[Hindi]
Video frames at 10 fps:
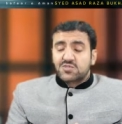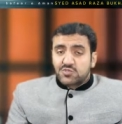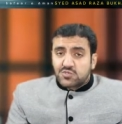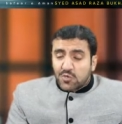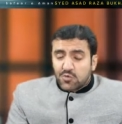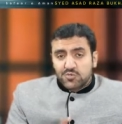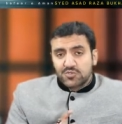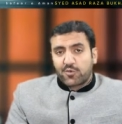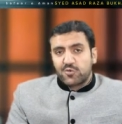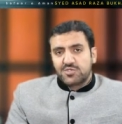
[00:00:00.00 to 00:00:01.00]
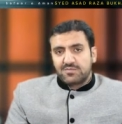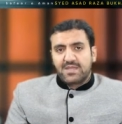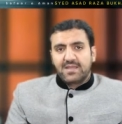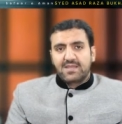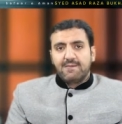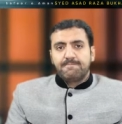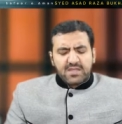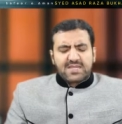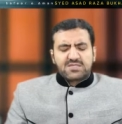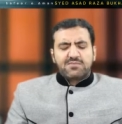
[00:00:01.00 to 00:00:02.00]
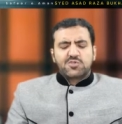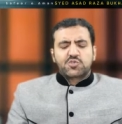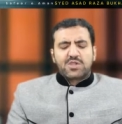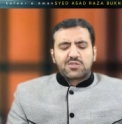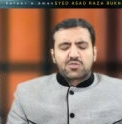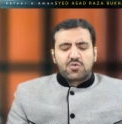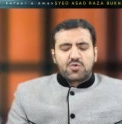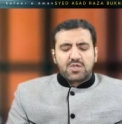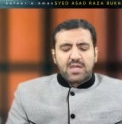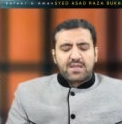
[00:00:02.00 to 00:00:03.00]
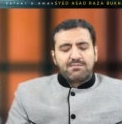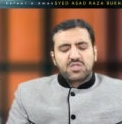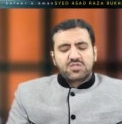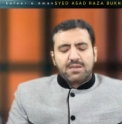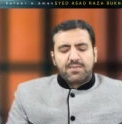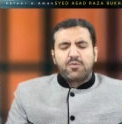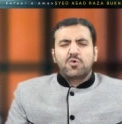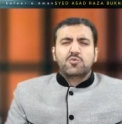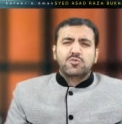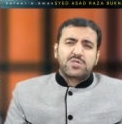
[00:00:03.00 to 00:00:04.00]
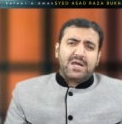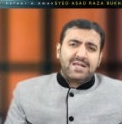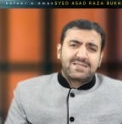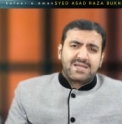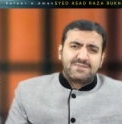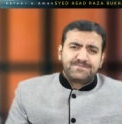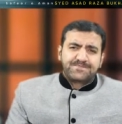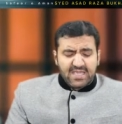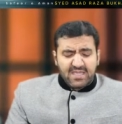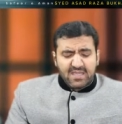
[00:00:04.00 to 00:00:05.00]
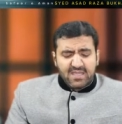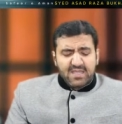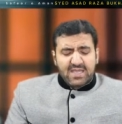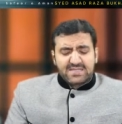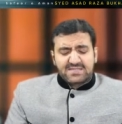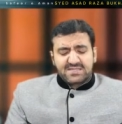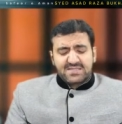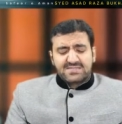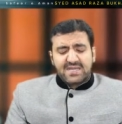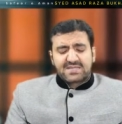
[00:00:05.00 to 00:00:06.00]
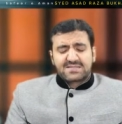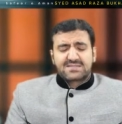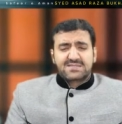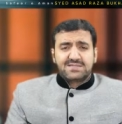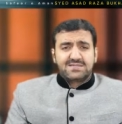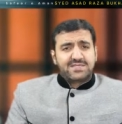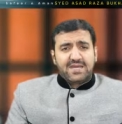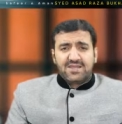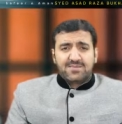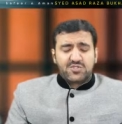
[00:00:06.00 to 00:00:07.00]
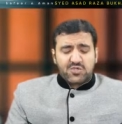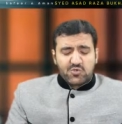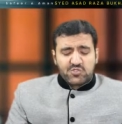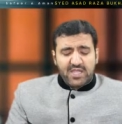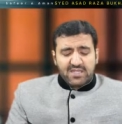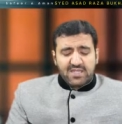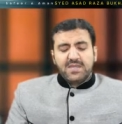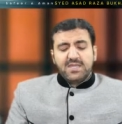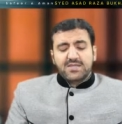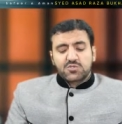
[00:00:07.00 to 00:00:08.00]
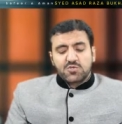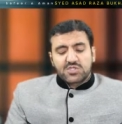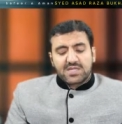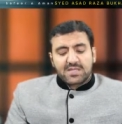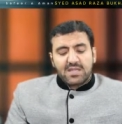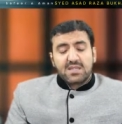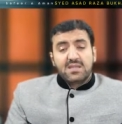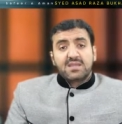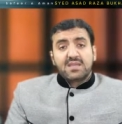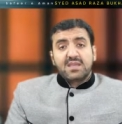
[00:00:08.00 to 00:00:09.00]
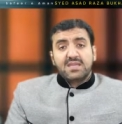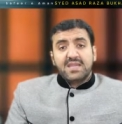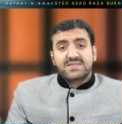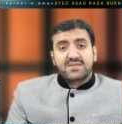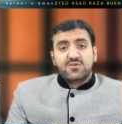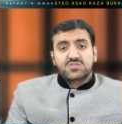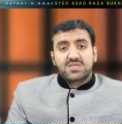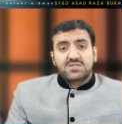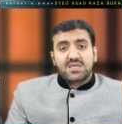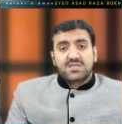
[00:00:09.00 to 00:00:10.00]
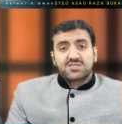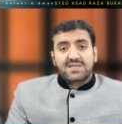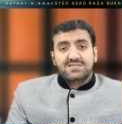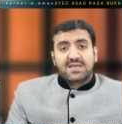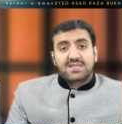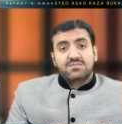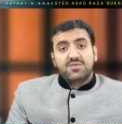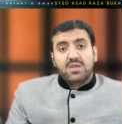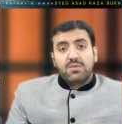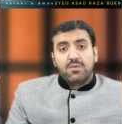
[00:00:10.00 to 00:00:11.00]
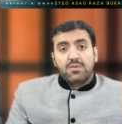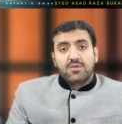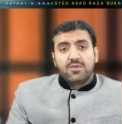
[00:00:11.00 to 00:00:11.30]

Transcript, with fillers: तो ज़रूर तुझे खुशी मिलेगी कहते मैं उस रात को हरम में था मैं बहुत खुशहाल था कि हज़रत की ज़्यारत इन मुझे हो जाएगी फिर ये सोच रहा था कि कहीं ऐसा हो सकता है कि शायद ज़्यारत भी ना हो